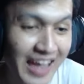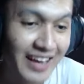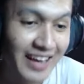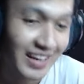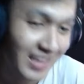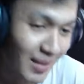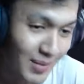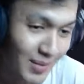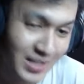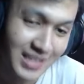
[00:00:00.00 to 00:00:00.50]

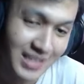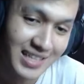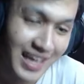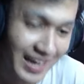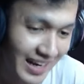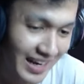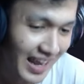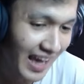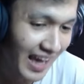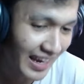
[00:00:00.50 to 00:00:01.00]
kita bisa
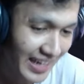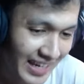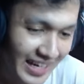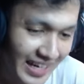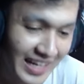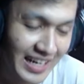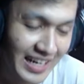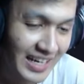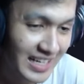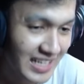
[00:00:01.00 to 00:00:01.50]
cari lagi
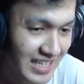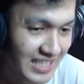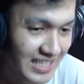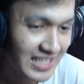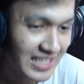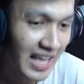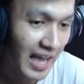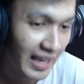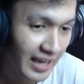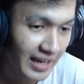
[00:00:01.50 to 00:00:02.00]
nih ini
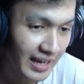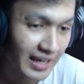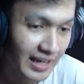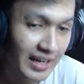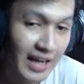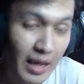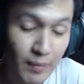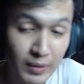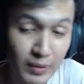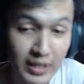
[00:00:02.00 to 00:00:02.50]
sayang
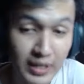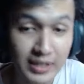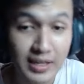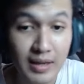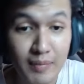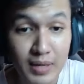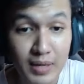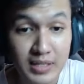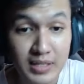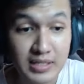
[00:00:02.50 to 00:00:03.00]
ini upgrade
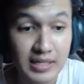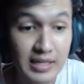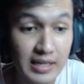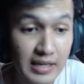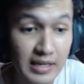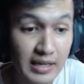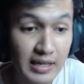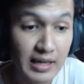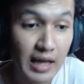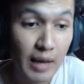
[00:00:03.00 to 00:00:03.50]
nya
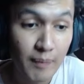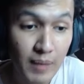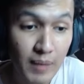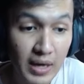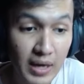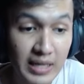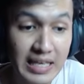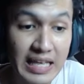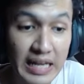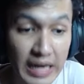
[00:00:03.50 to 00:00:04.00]
masih
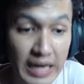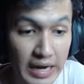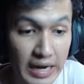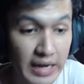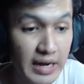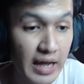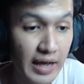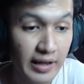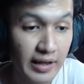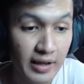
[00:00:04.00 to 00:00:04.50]
apa gear
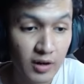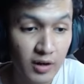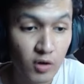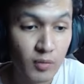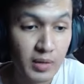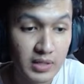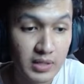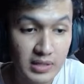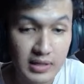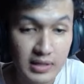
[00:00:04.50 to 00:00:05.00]
rendah ya gue
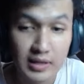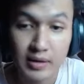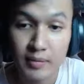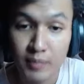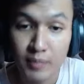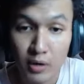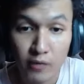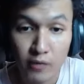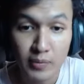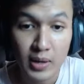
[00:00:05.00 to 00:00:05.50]
masih
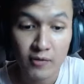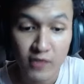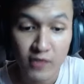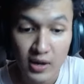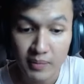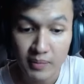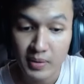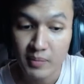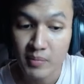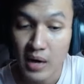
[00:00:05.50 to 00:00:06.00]
belum yang
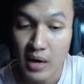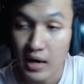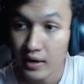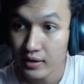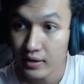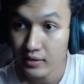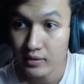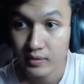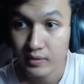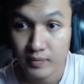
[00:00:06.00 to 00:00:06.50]
farming
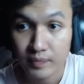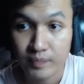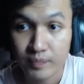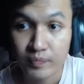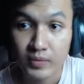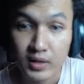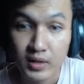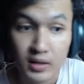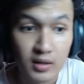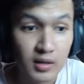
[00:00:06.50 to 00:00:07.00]
banget
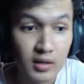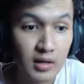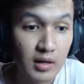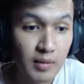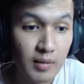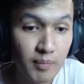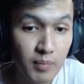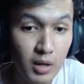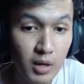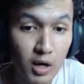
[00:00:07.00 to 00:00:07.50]

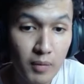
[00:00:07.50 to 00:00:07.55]
belum